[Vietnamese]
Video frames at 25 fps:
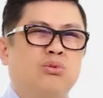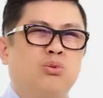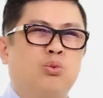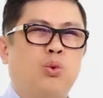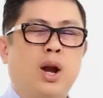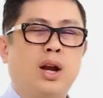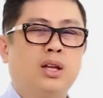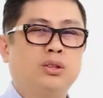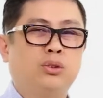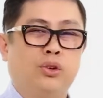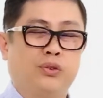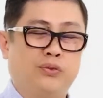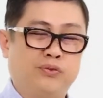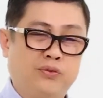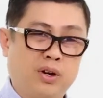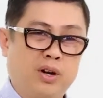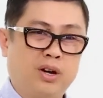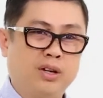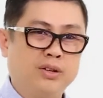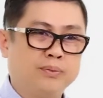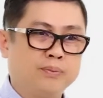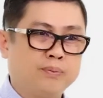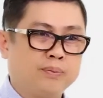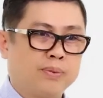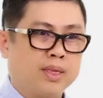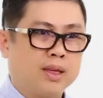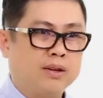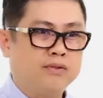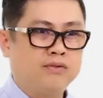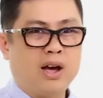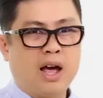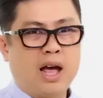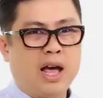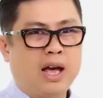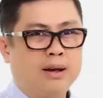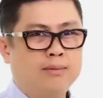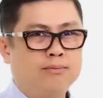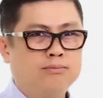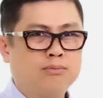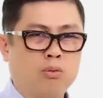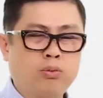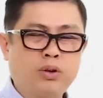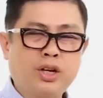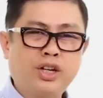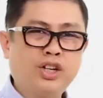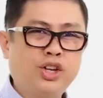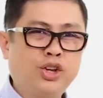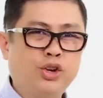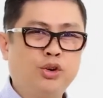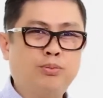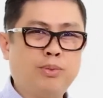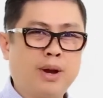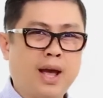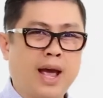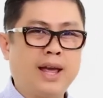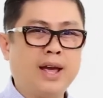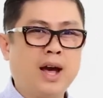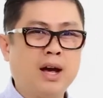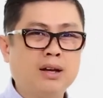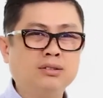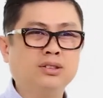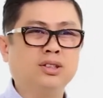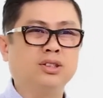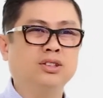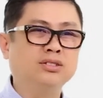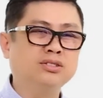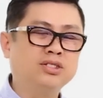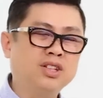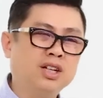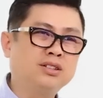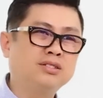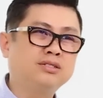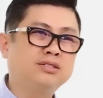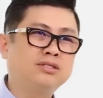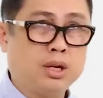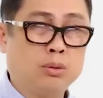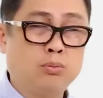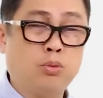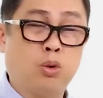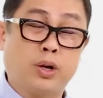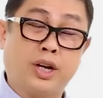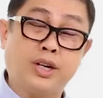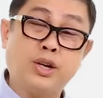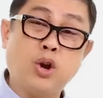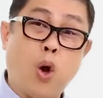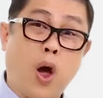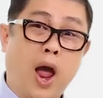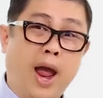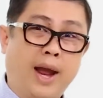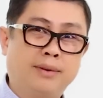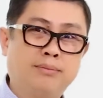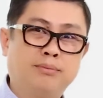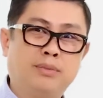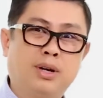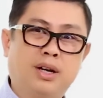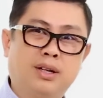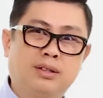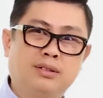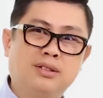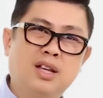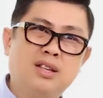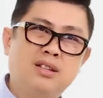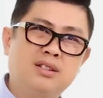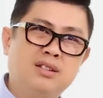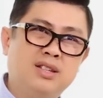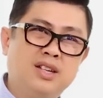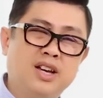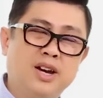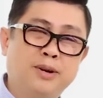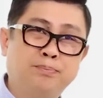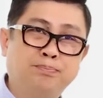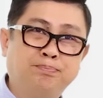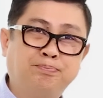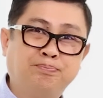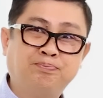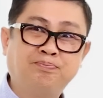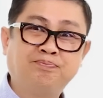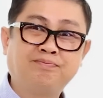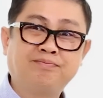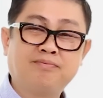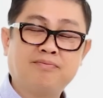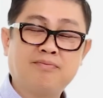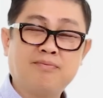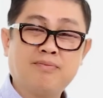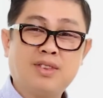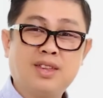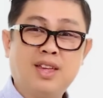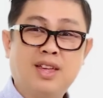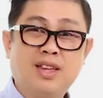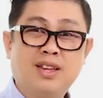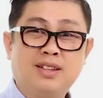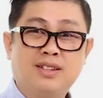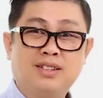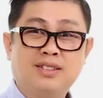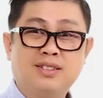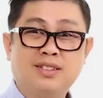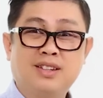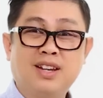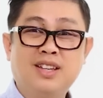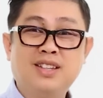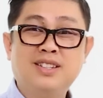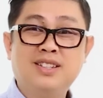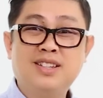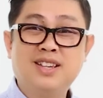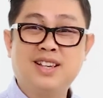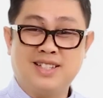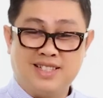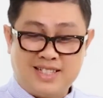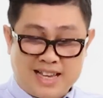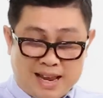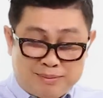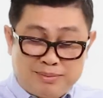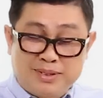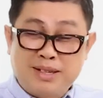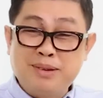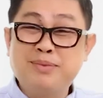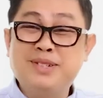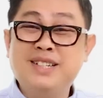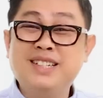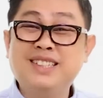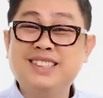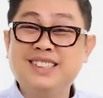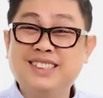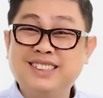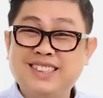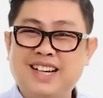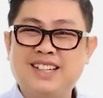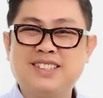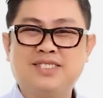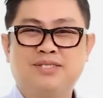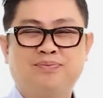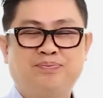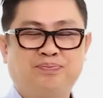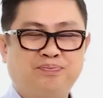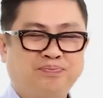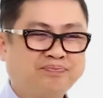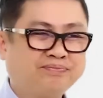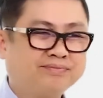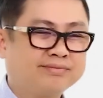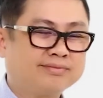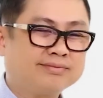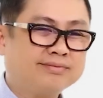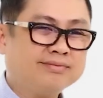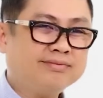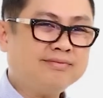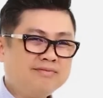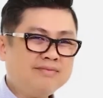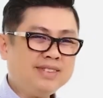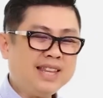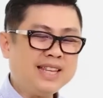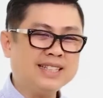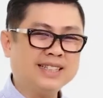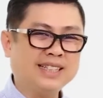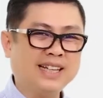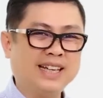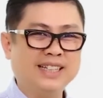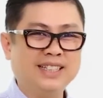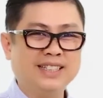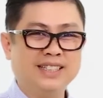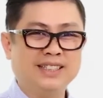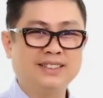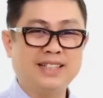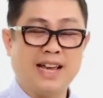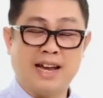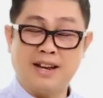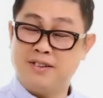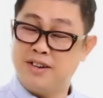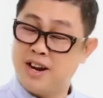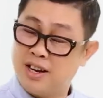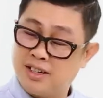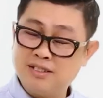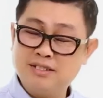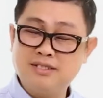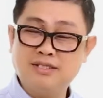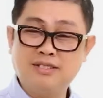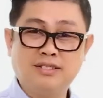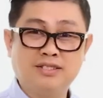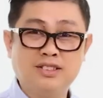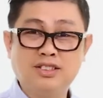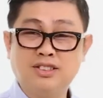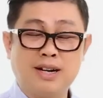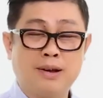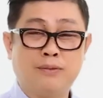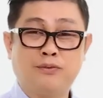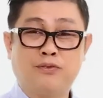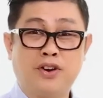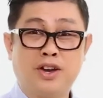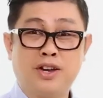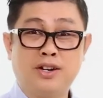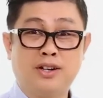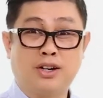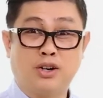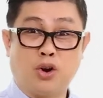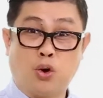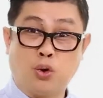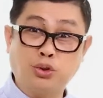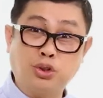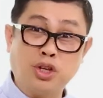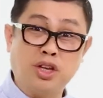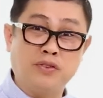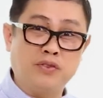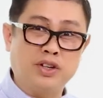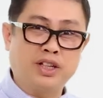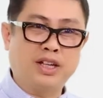quá là tuyệt vời và một cái điều mà hãy ấn tượng nhất trong một cái đoạn mà đi um, đi xem kim cương đó thì tại đất nước Nam Phi là nổi tiếng